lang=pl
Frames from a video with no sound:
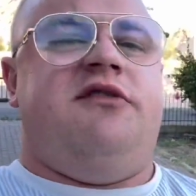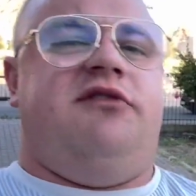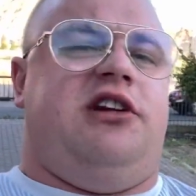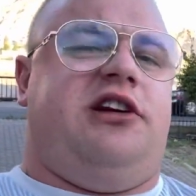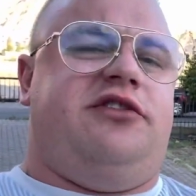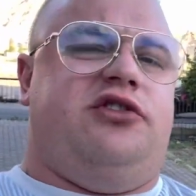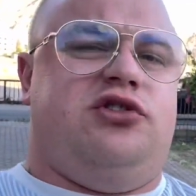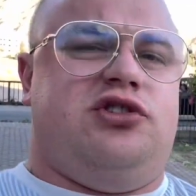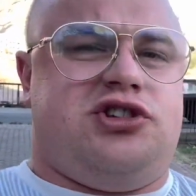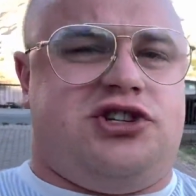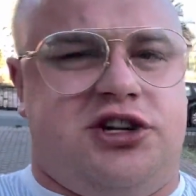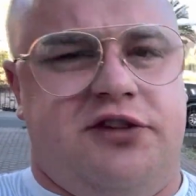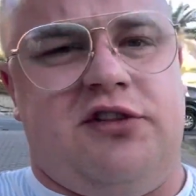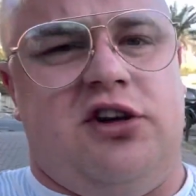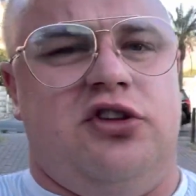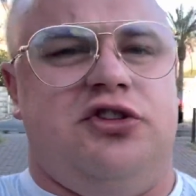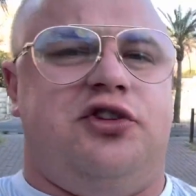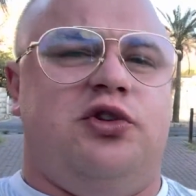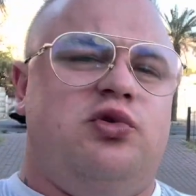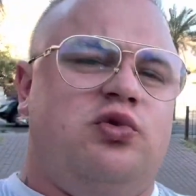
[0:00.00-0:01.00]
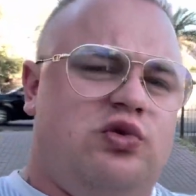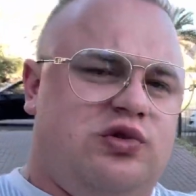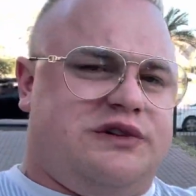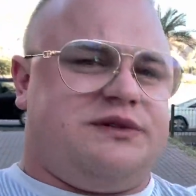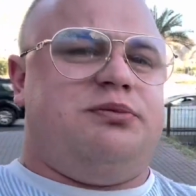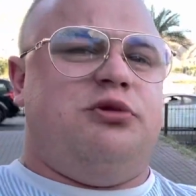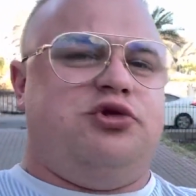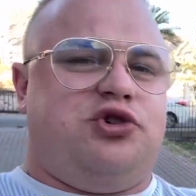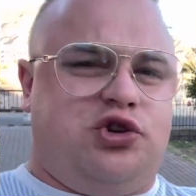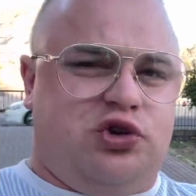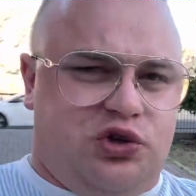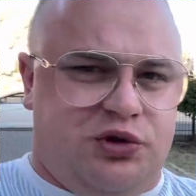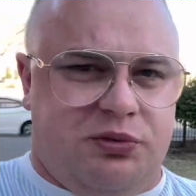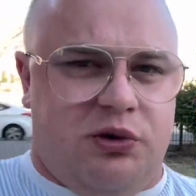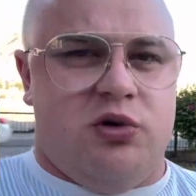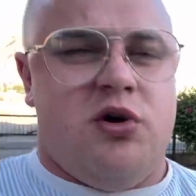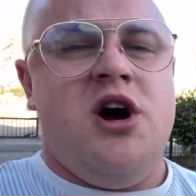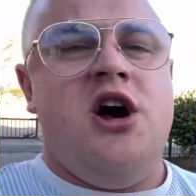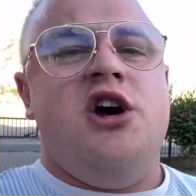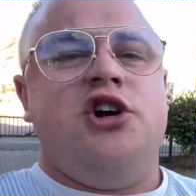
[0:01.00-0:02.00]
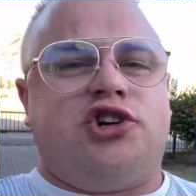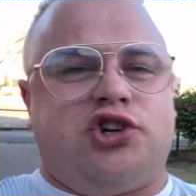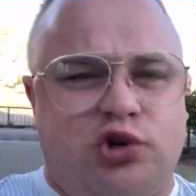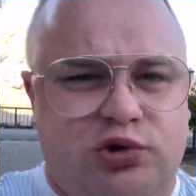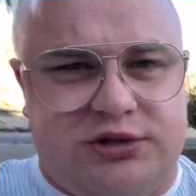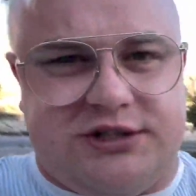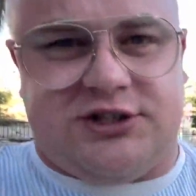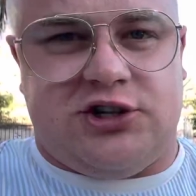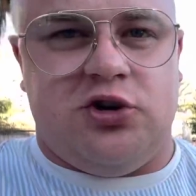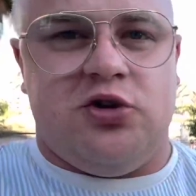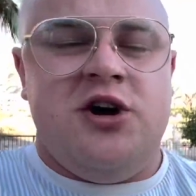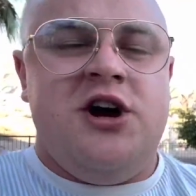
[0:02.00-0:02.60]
Wylikwidujesz 9, 8, 7, 6.